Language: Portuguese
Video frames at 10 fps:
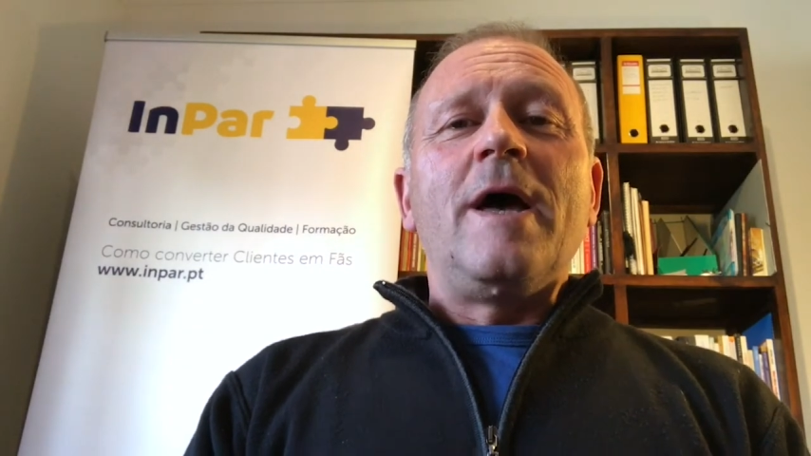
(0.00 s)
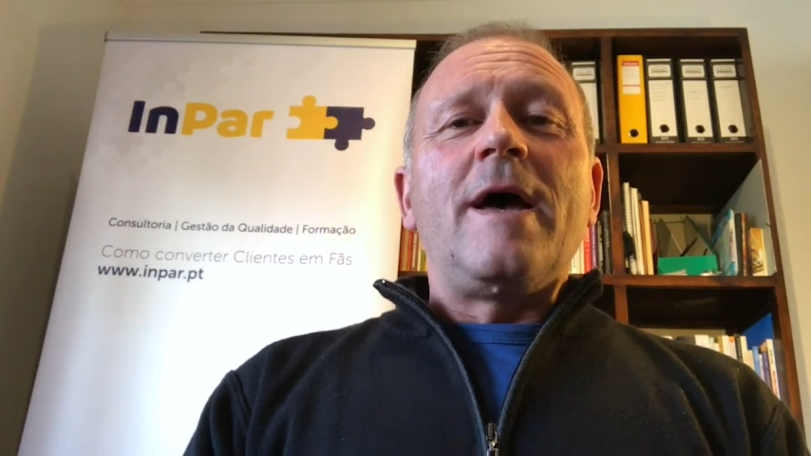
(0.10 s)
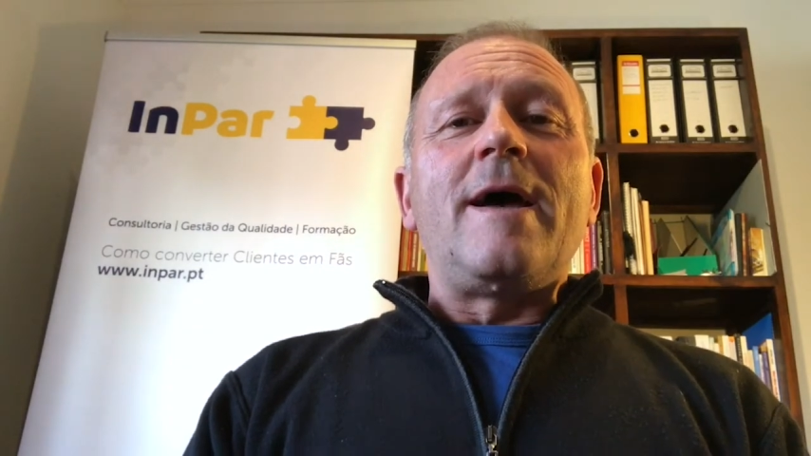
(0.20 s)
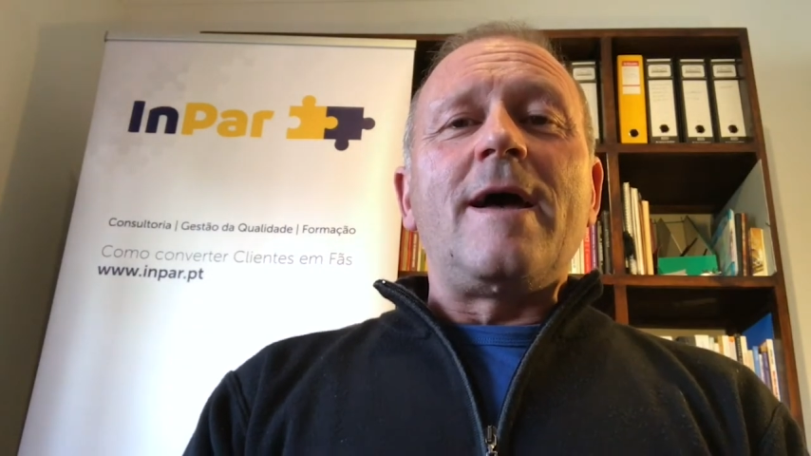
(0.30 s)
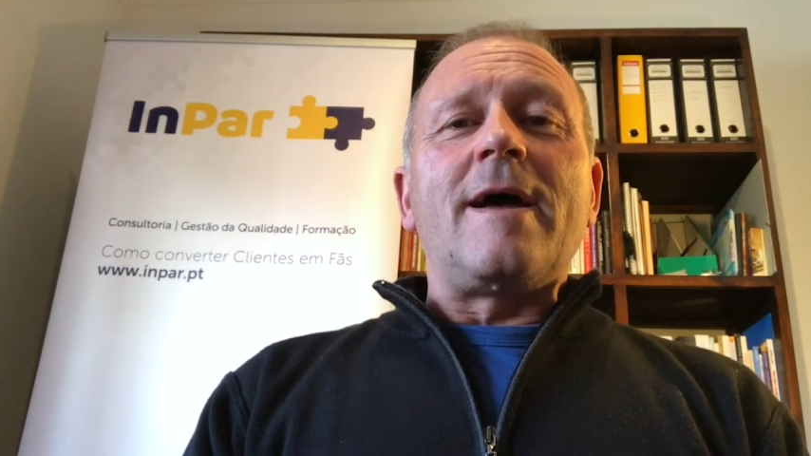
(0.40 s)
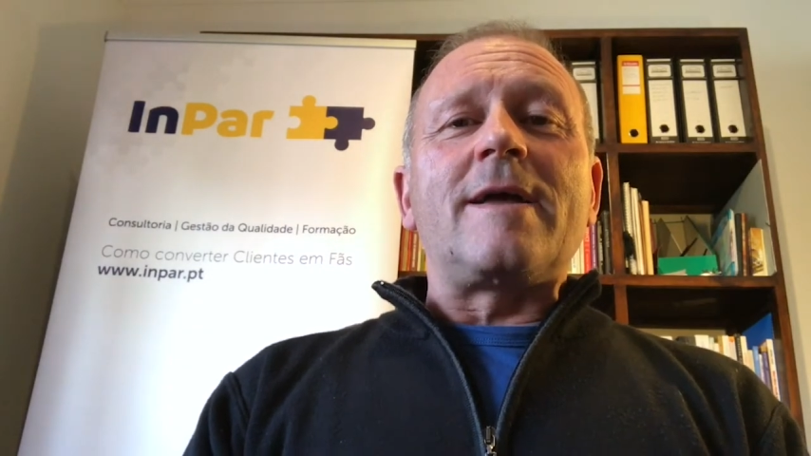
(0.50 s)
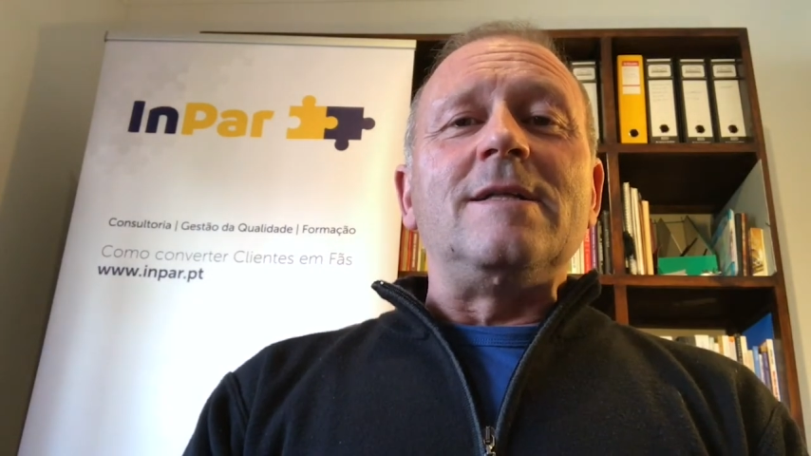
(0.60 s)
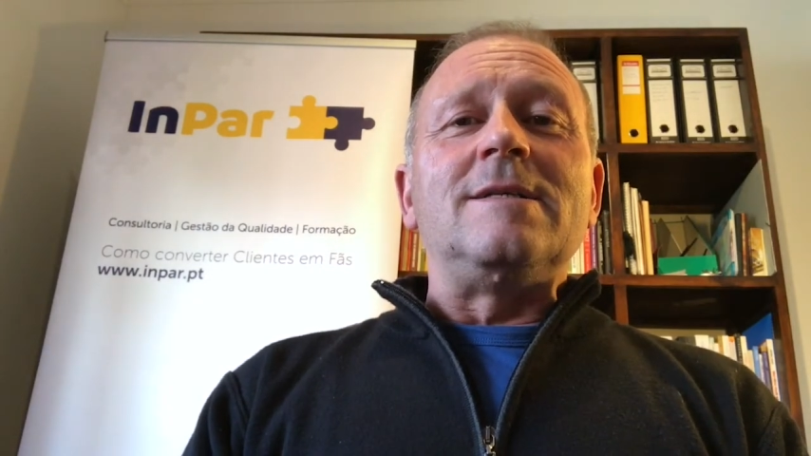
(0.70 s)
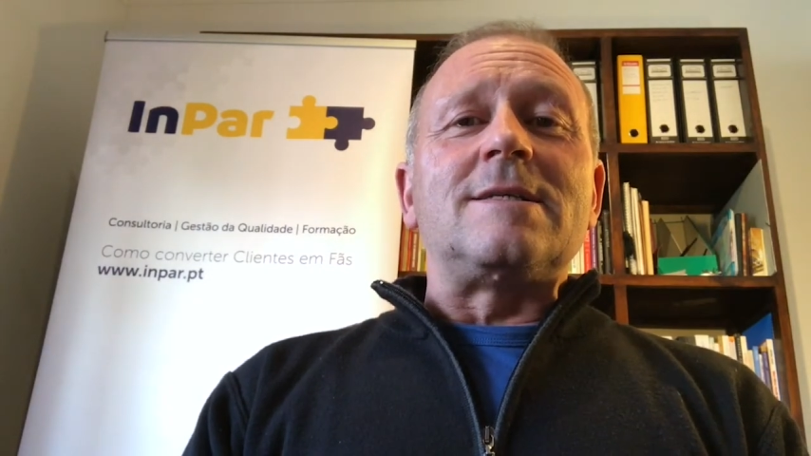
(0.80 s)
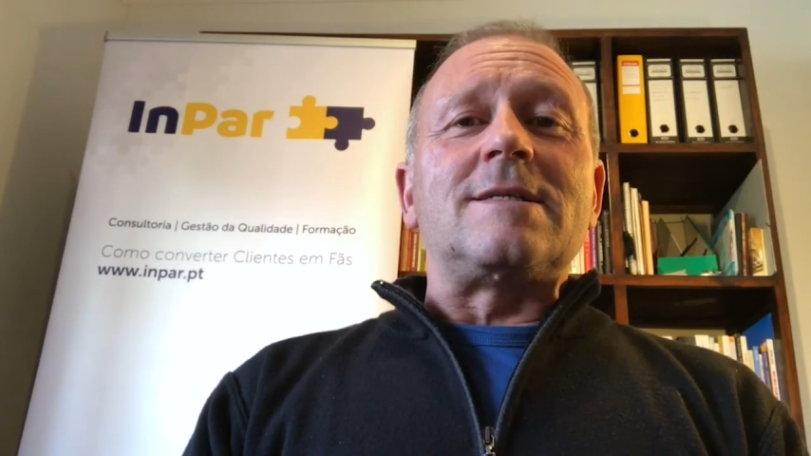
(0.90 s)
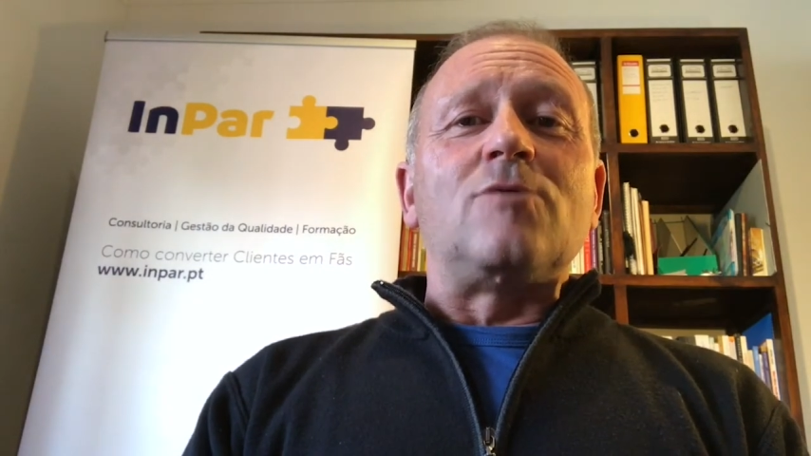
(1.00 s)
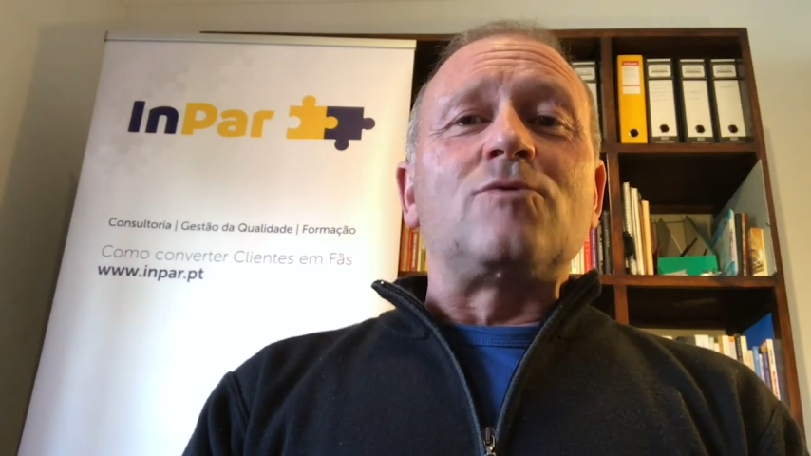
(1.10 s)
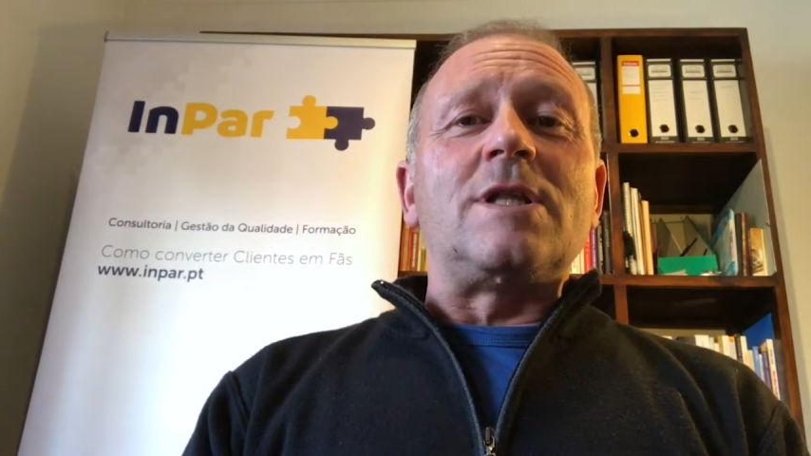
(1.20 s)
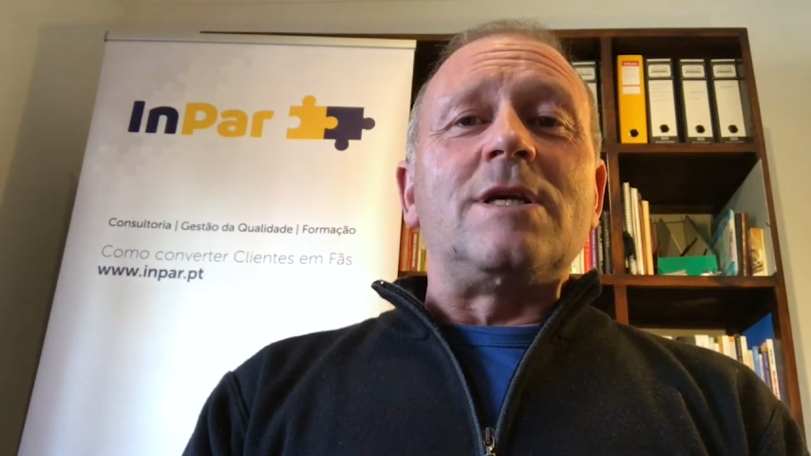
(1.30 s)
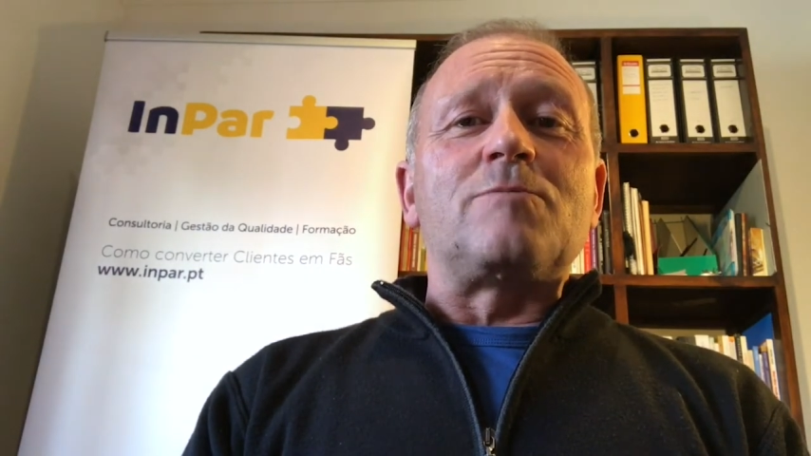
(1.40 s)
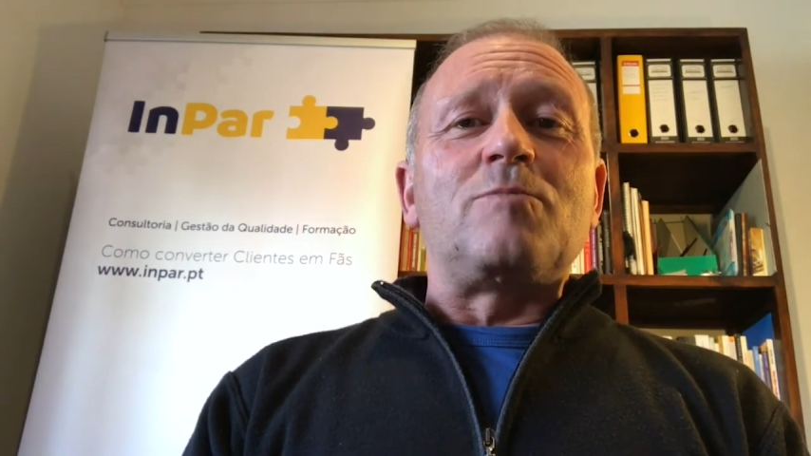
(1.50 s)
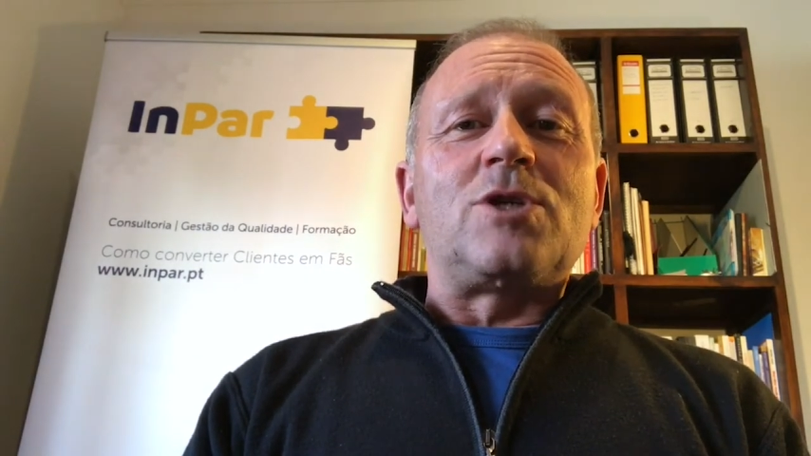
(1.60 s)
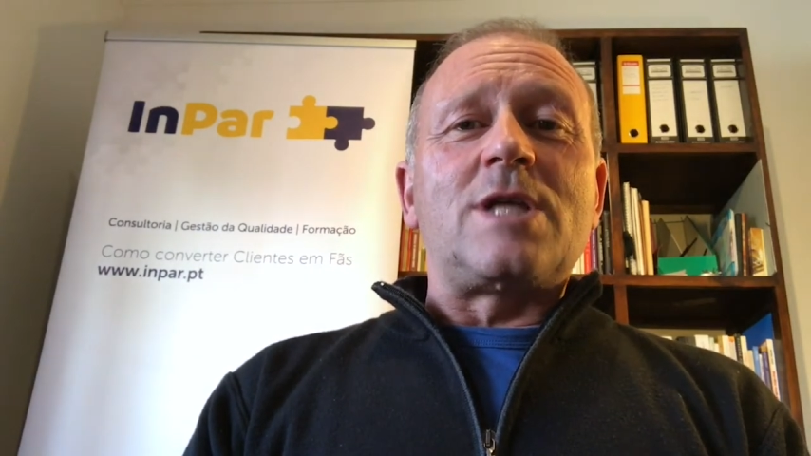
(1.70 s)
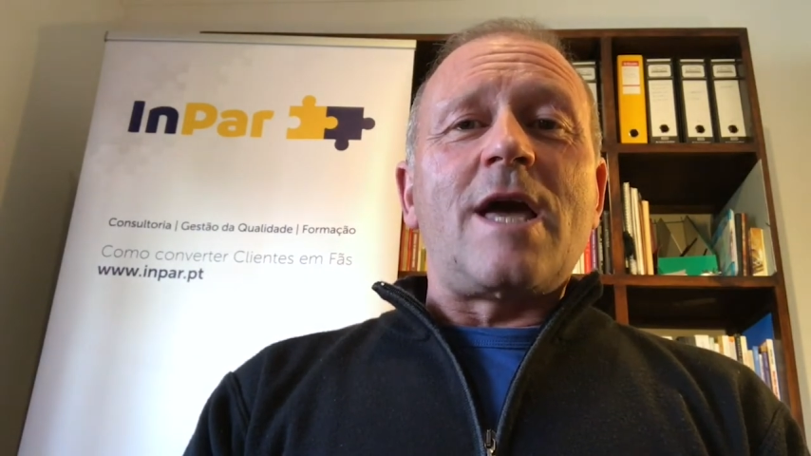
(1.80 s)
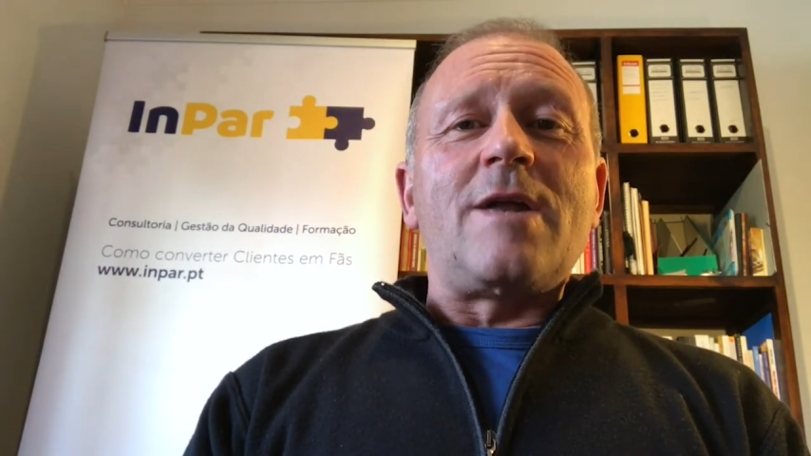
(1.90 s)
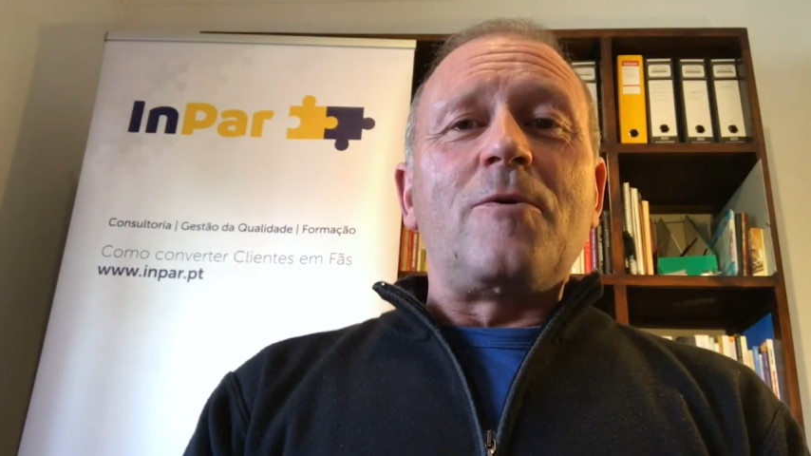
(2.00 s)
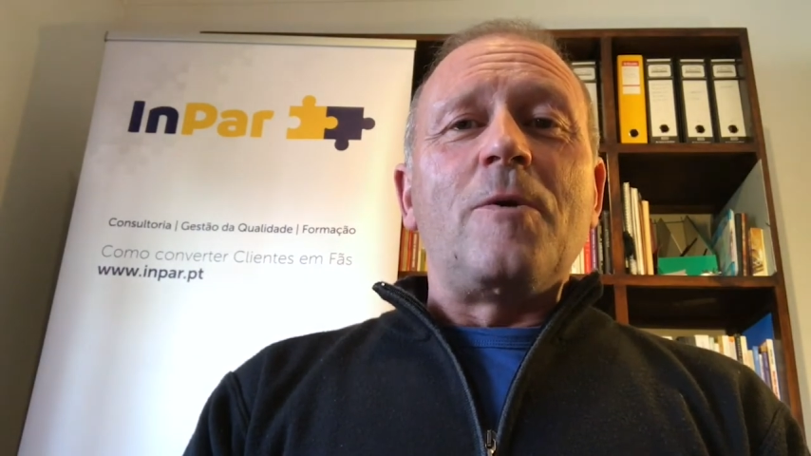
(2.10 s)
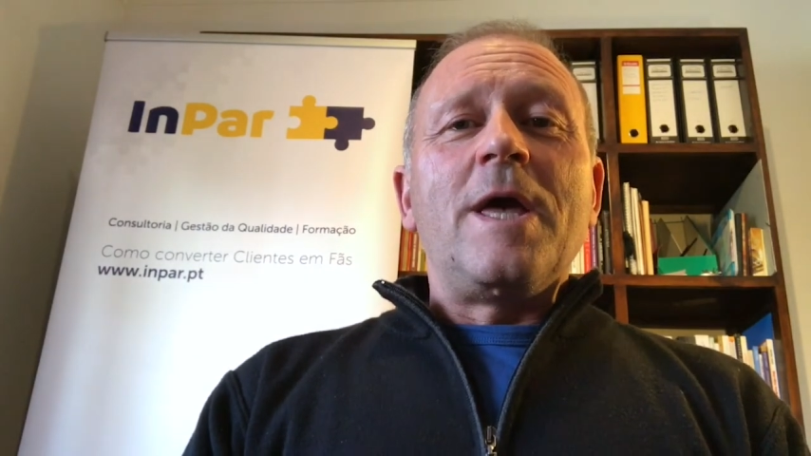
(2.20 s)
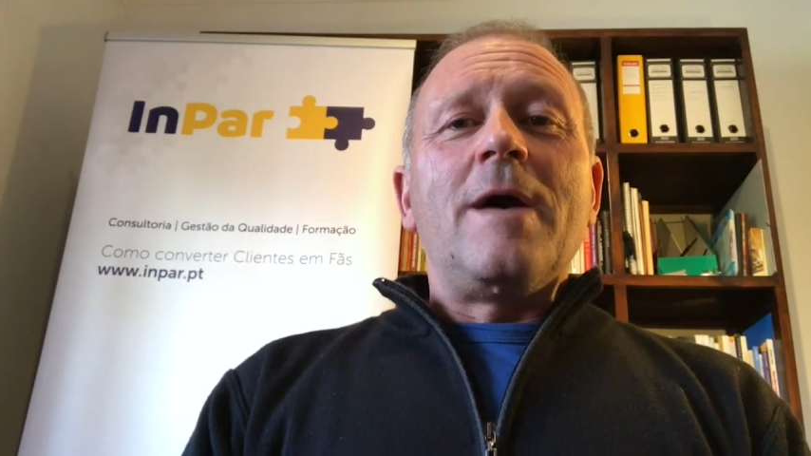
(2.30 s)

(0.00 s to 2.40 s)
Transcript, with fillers: a realização de cliente mistério,